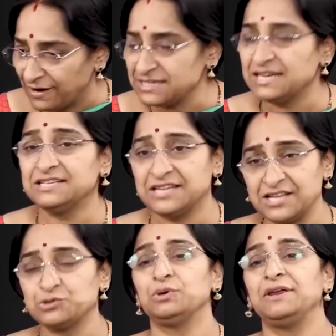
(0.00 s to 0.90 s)
ఫంక్షన్
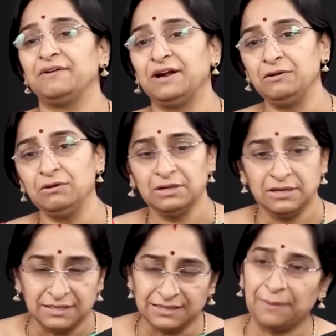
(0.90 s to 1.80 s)
చేసుకునే వాళ్ళు
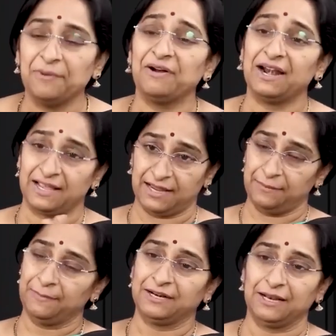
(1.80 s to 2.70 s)
తమ
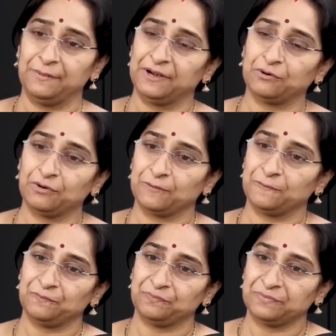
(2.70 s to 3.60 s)
వాళ్ళకి బట్టలు
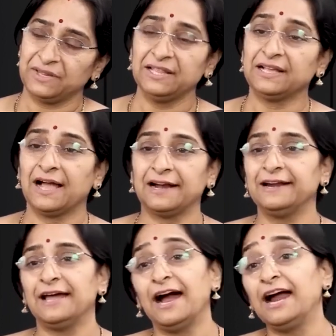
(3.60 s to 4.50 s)
పెట్టుకోవటం ఇది
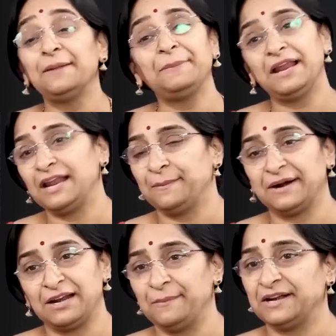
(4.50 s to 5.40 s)
కాకుండా ఆడపిల్లలకి
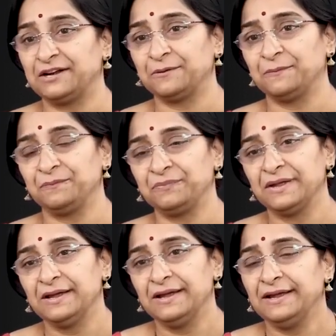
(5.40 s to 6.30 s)
బట్టలు పెట్టడం
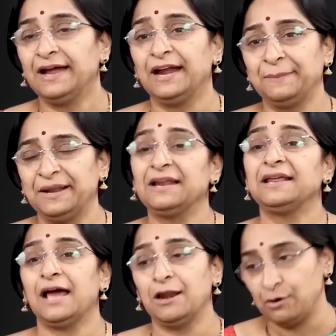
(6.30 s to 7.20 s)

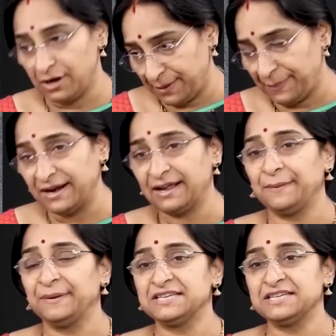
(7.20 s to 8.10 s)
ఆడపిల్లలకి అల్లుళ్ళకి
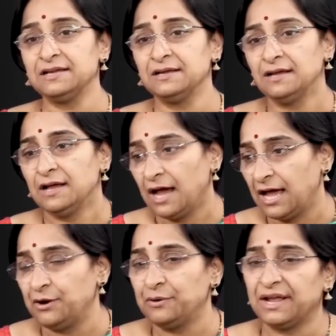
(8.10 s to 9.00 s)
పండక్కి పిలిచి
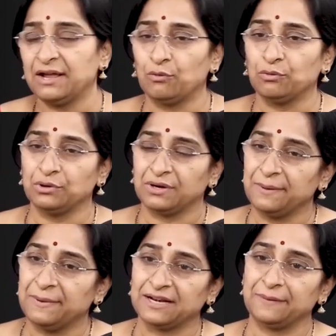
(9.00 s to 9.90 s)
అల్లుడికి
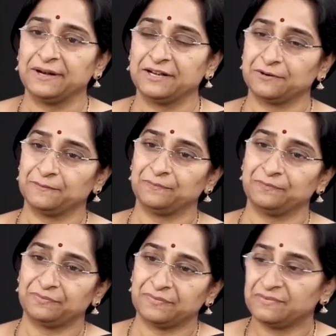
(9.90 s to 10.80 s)
కూతురికి బట్టలు పెట్టడం
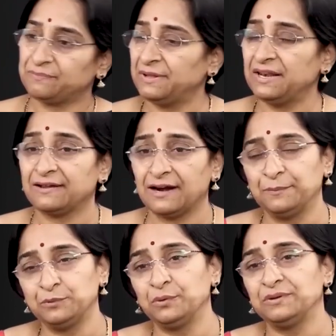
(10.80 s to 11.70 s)
పిల్ల
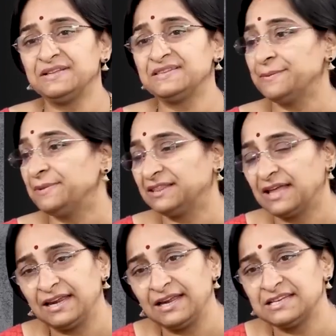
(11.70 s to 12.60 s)
కడుపుతో ఉంది
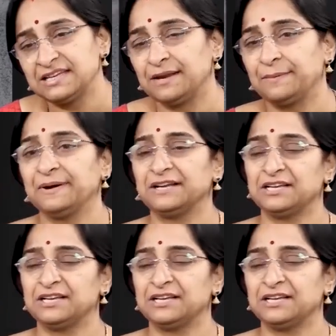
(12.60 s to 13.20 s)
సీమంతానికి చీర